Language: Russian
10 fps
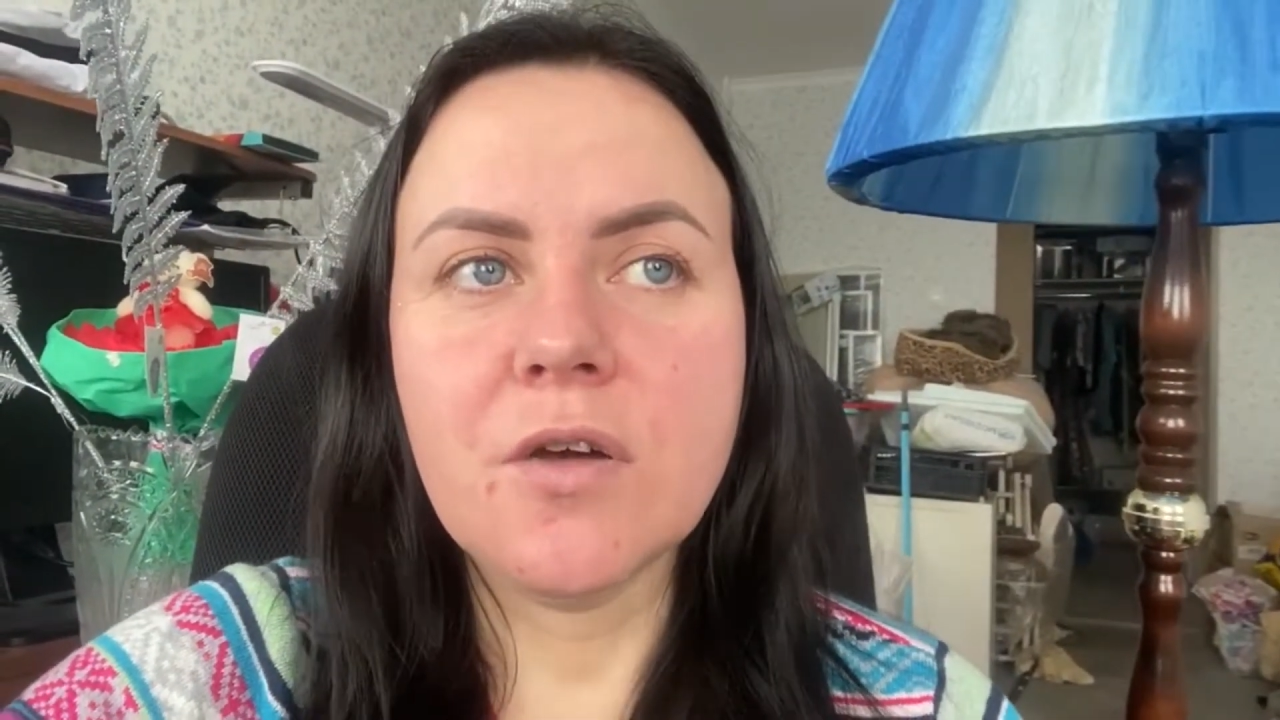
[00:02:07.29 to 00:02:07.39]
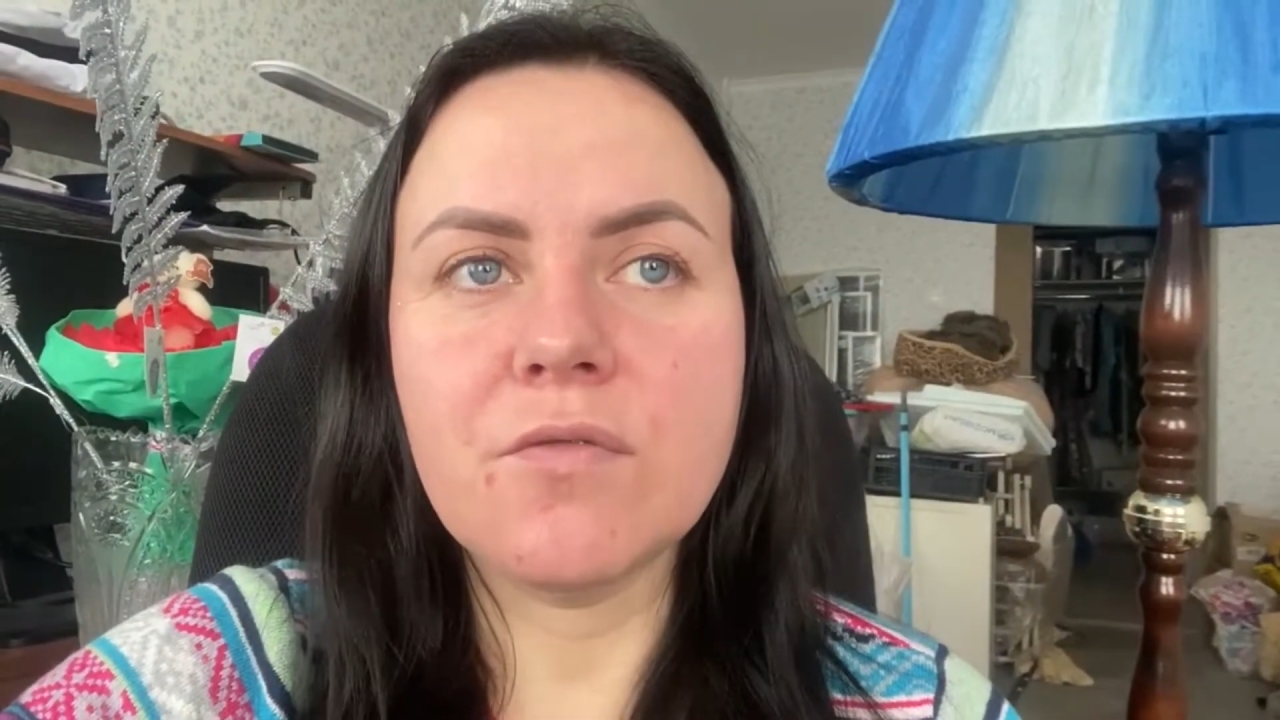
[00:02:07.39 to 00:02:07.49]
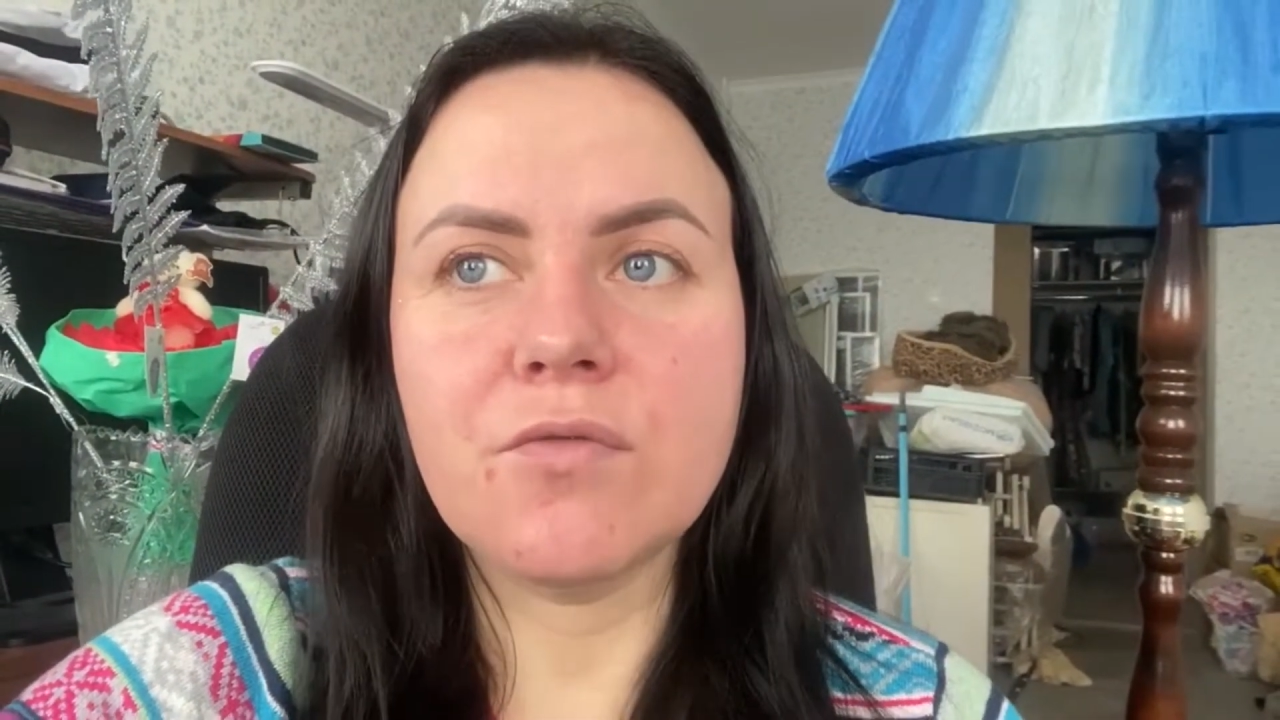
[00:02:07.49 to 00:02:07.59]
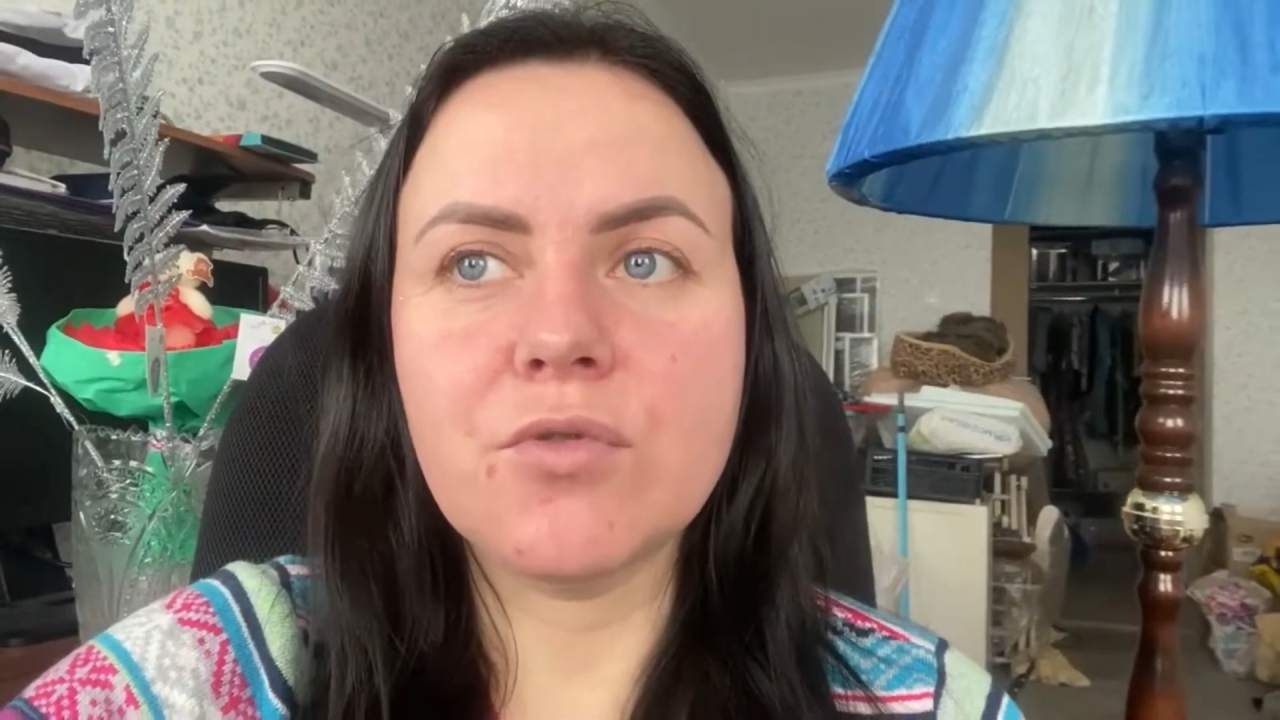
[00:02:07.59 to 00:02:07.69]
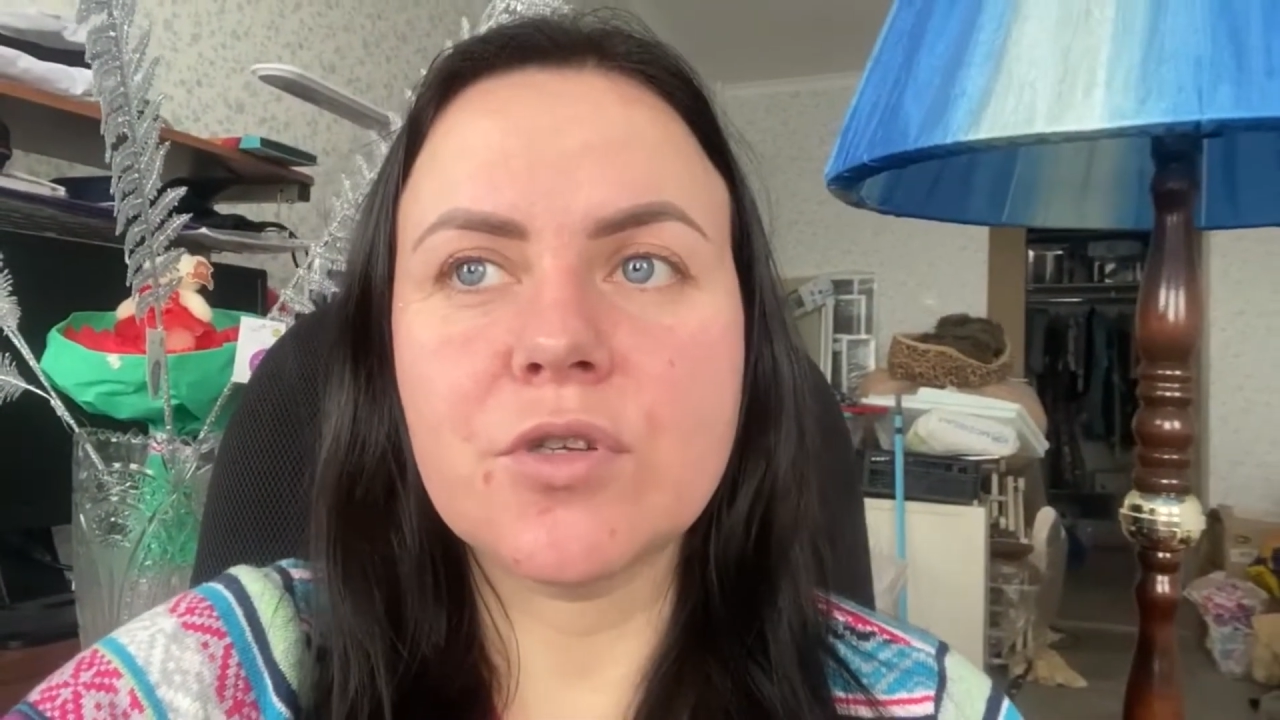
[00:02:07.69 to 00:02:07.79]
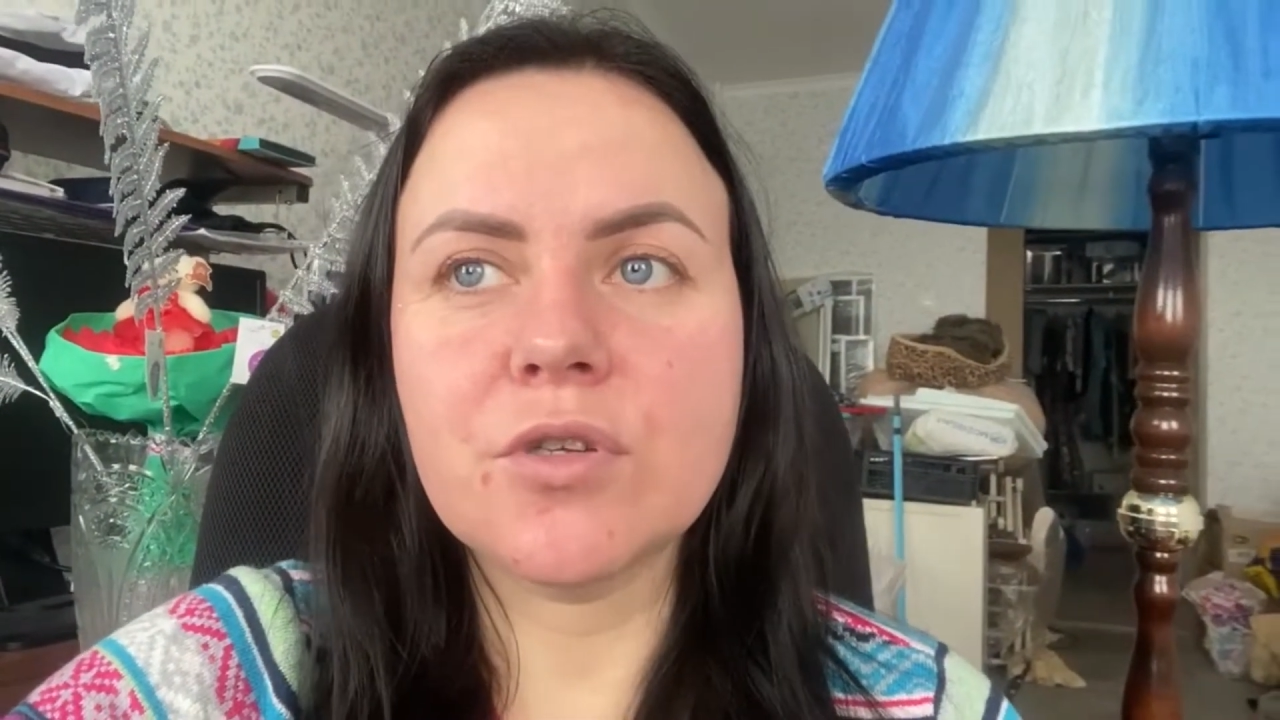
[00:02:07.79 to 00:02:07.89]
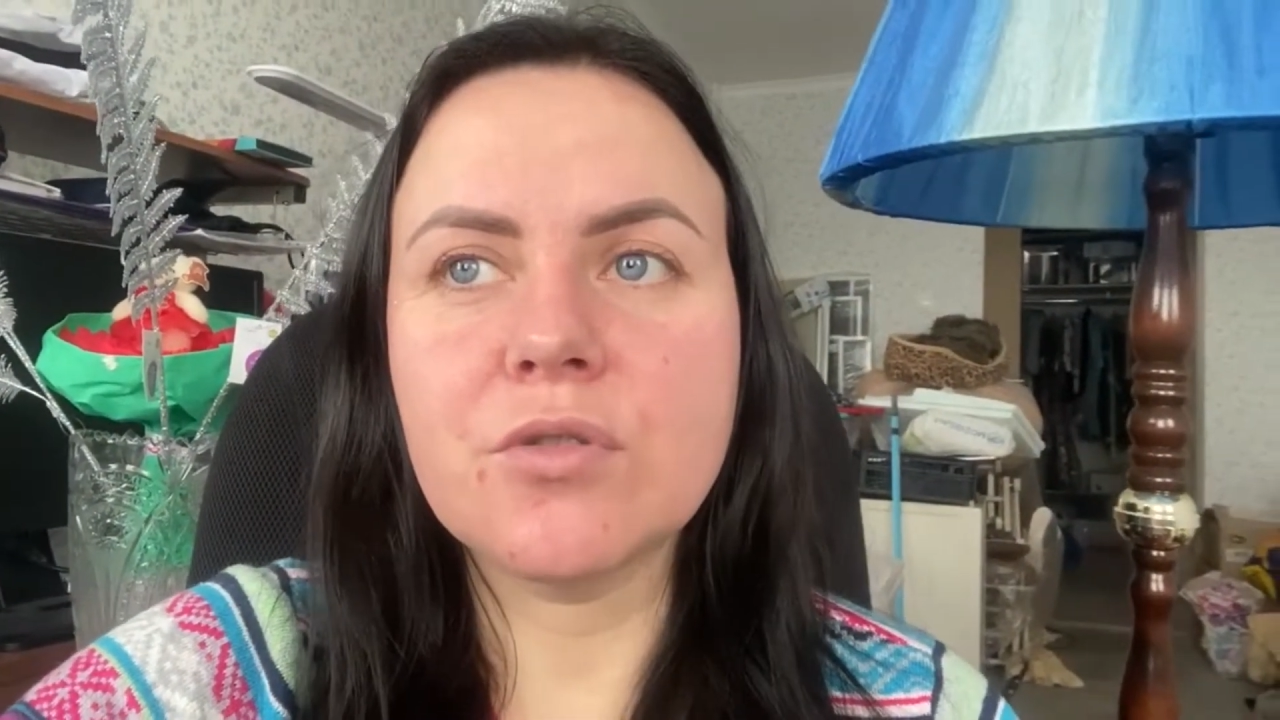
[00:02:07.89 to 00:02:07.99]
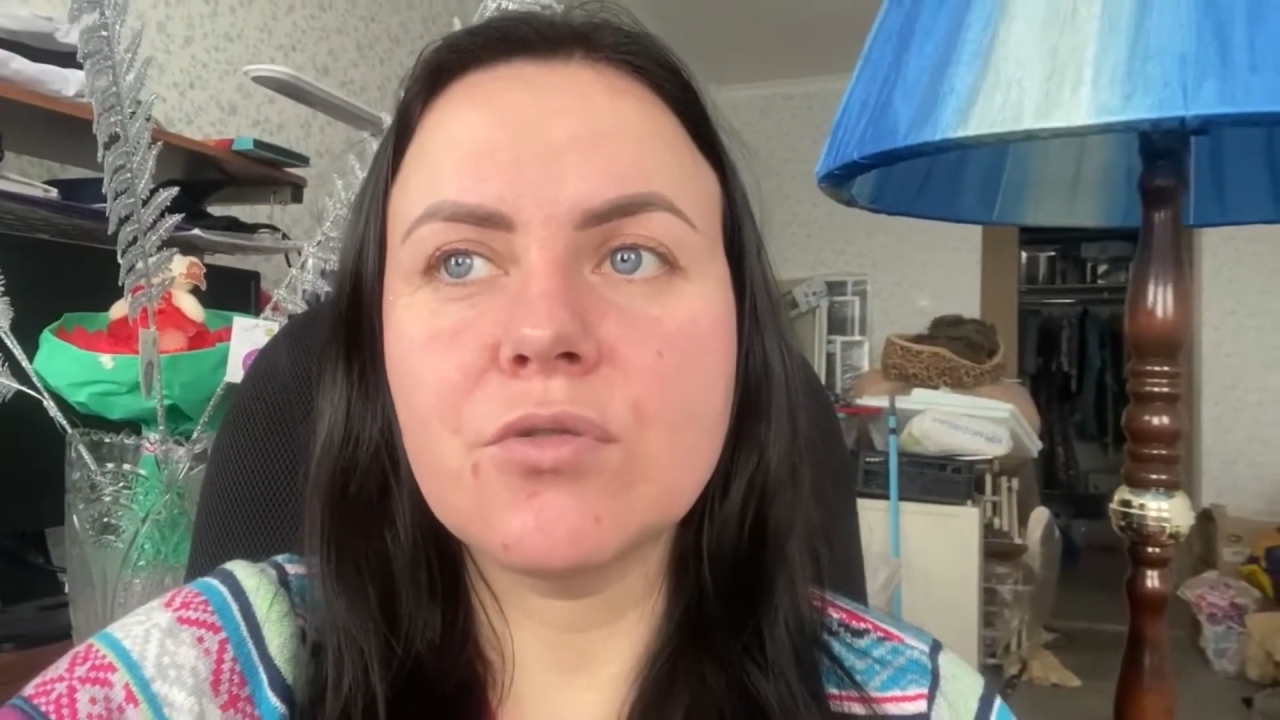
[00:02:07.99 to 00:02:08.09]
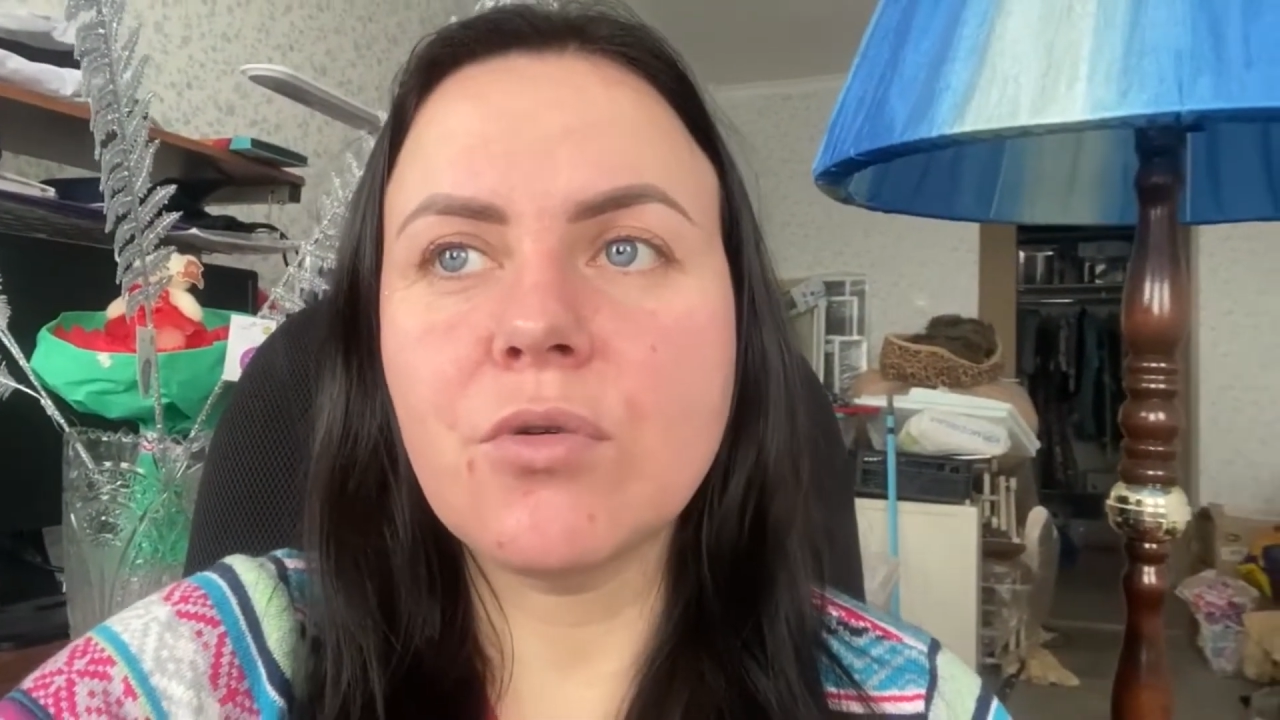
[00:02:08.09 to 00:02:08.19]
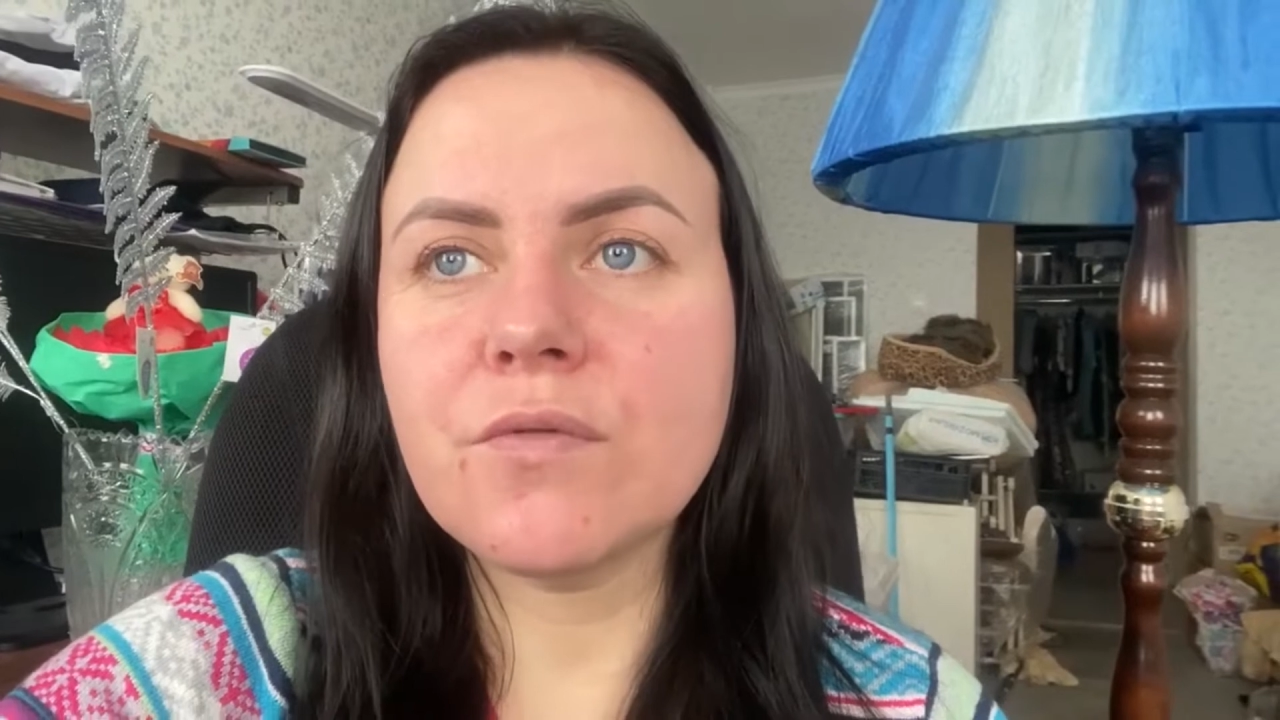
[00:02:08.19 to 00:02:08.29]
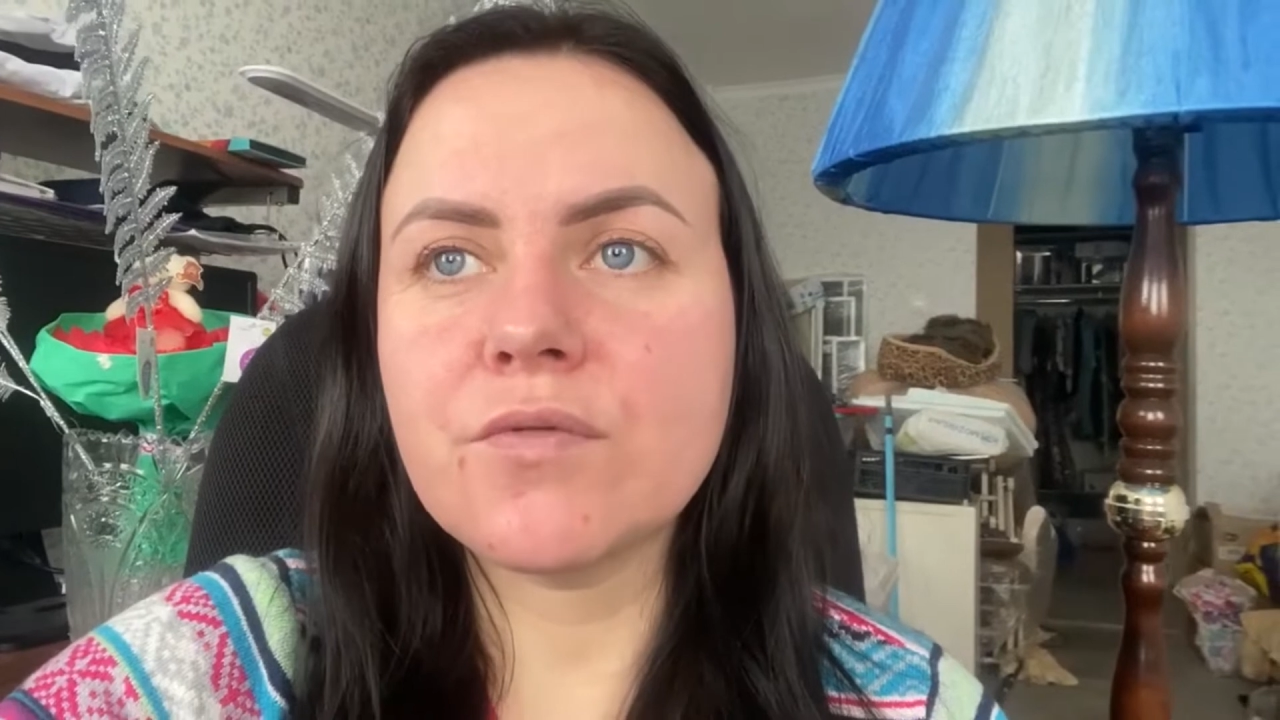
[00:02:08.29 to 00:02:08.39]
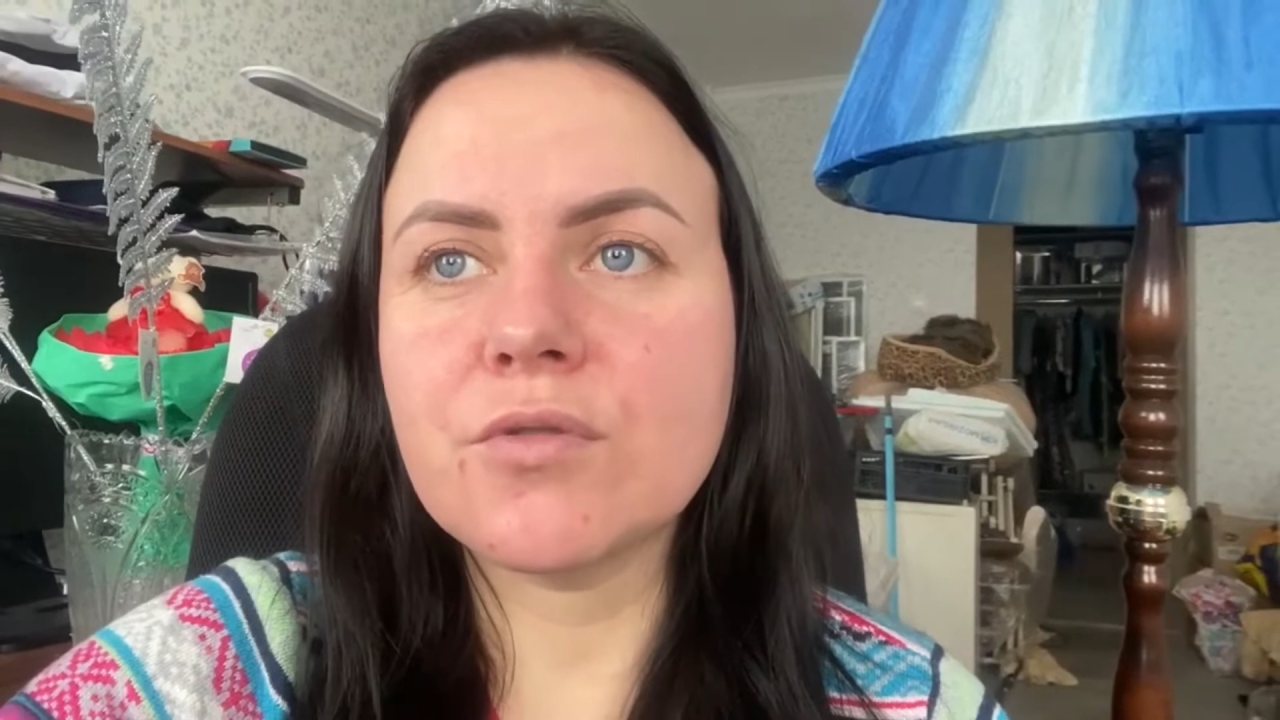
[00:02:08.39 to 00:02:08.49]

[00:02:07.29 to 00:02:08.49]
Вот, но